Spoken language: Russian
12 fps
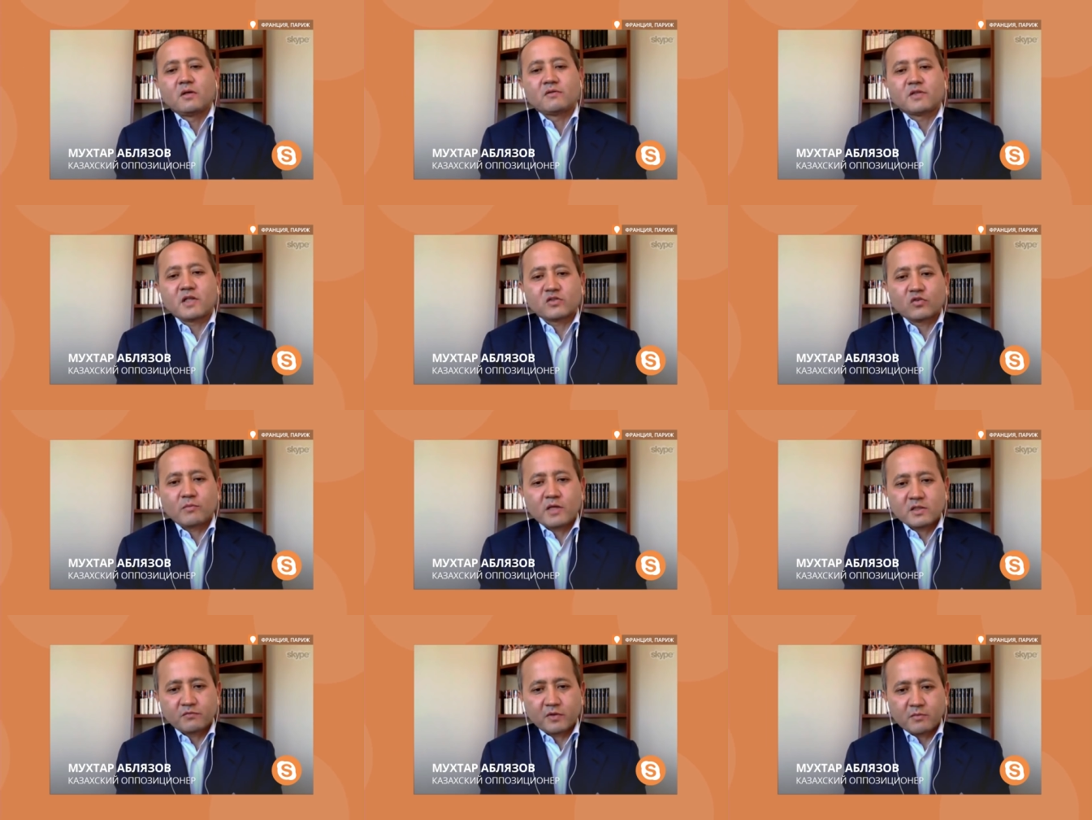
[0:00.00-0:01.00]
в средствах
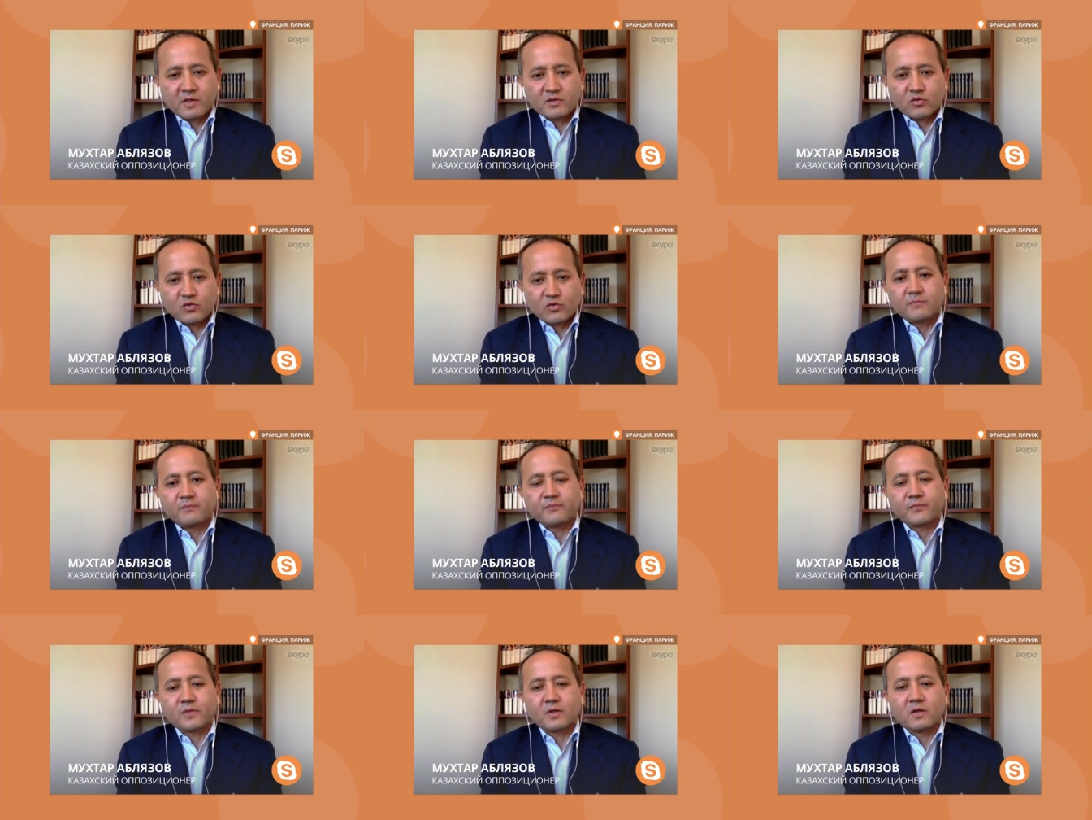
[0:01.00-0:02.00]
массовой информации
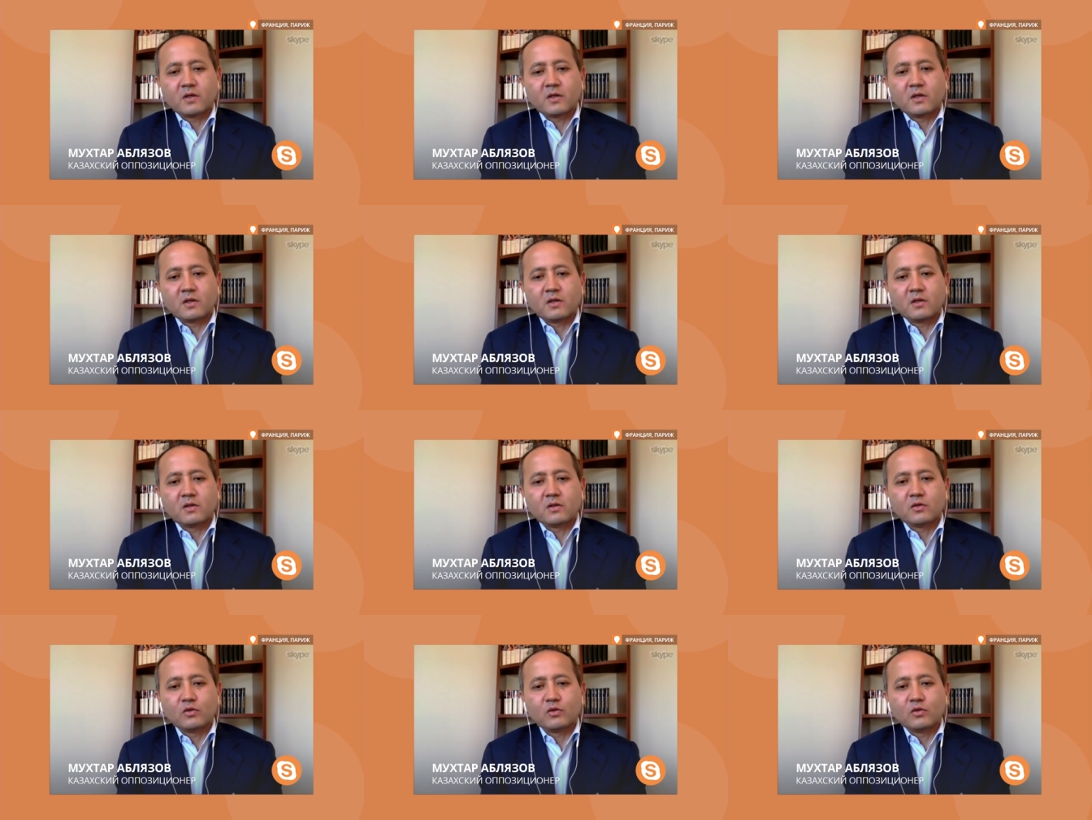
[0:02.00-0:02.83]
Украины э,